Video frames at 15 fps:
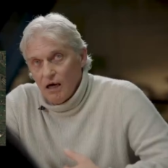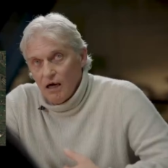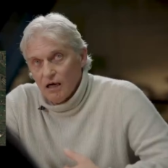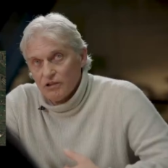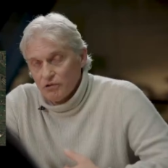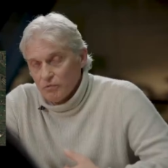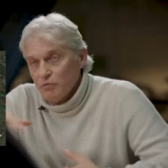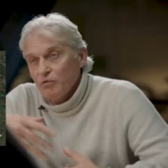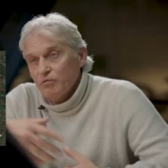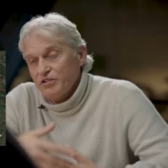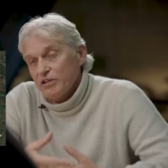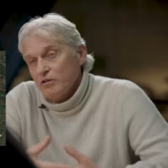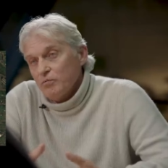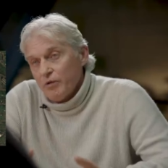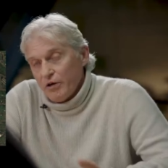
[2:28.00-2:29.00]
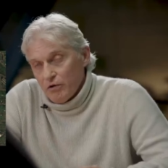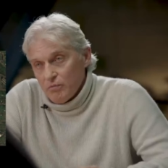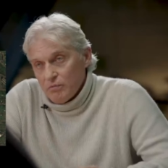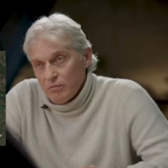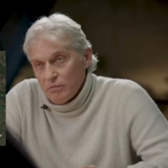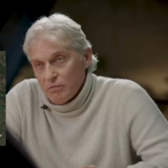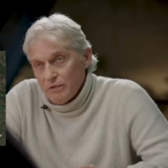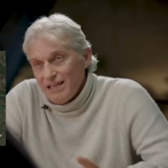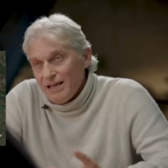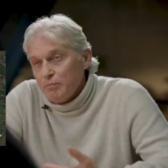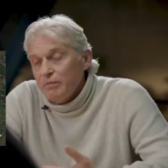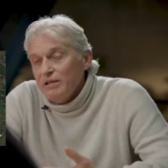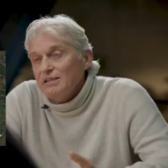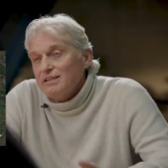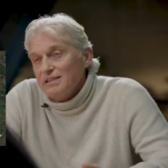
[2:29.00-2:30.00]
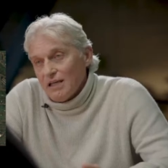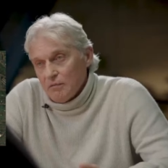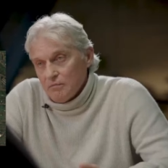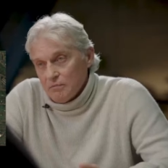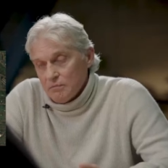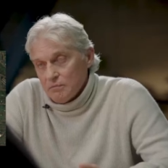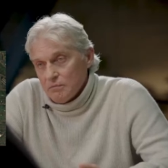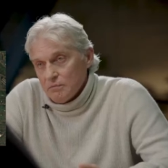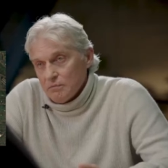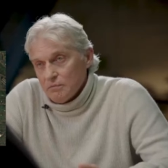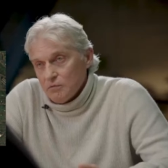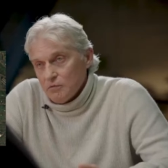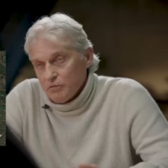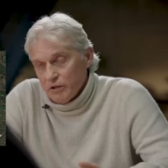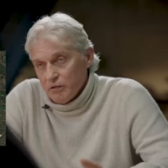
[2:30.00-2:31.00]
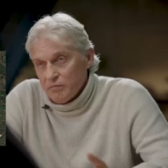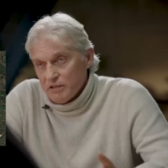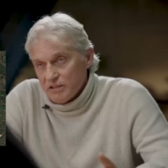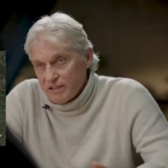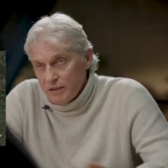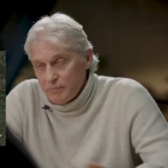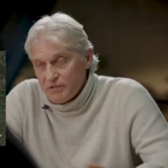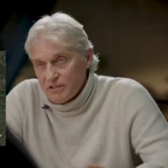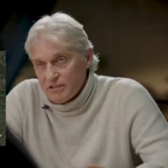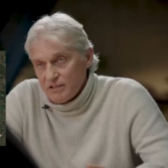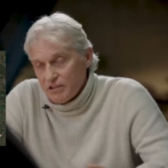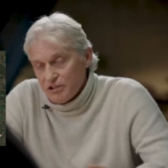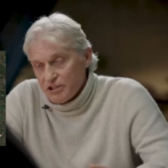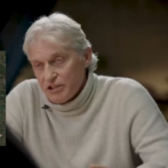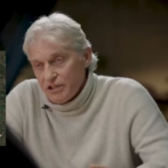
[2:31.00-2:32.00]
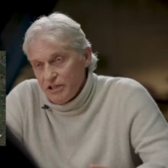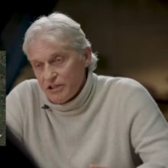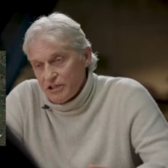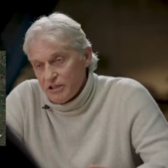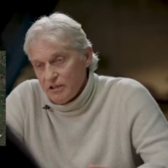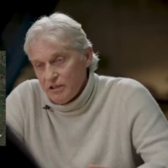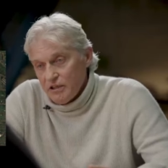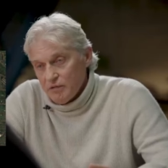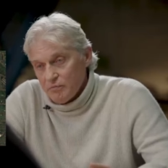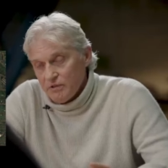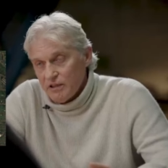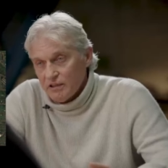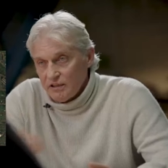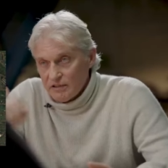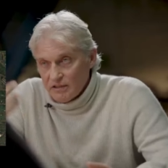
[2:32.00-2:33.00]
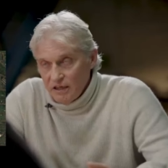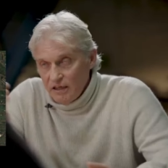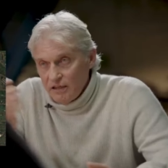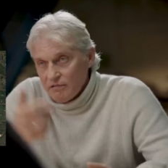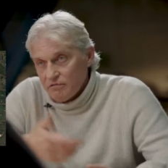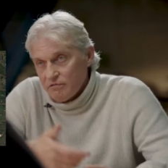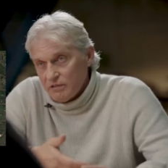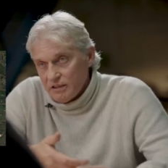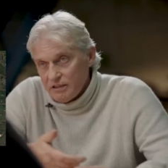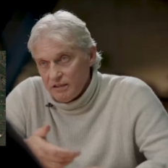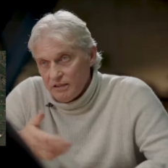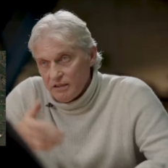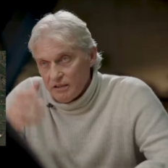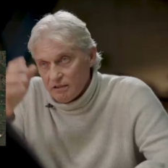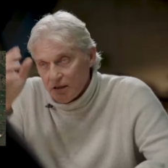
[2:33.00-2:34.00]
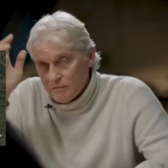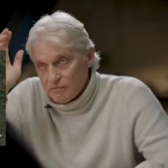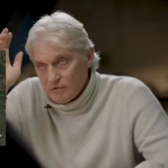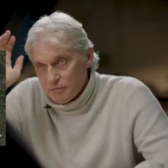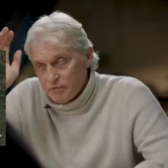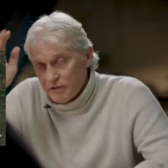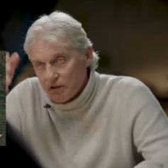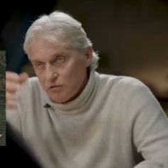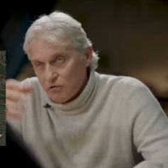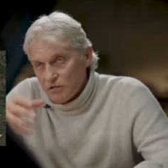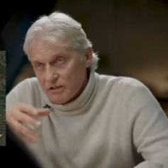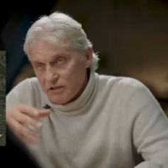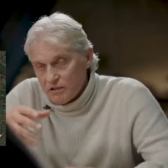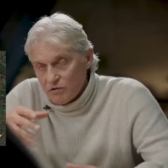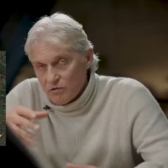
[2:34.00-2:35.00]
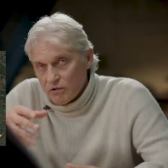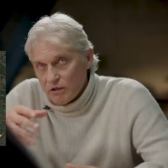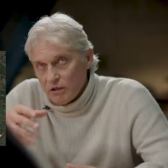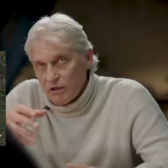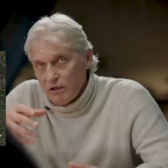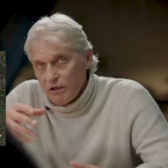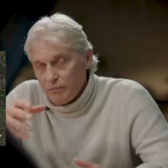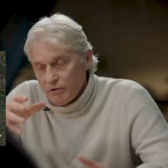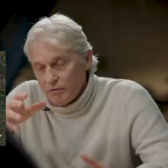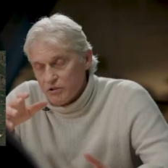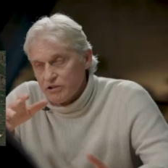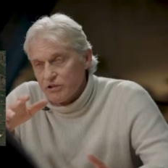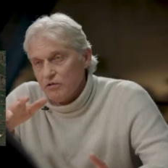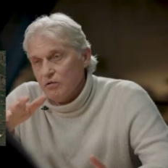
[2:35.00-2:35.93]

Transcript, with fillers: а, что мы все умрем. Я был там. У меня был сепсис страшнейший, мне адреналин вводили, там температура за 40, и я понял, что я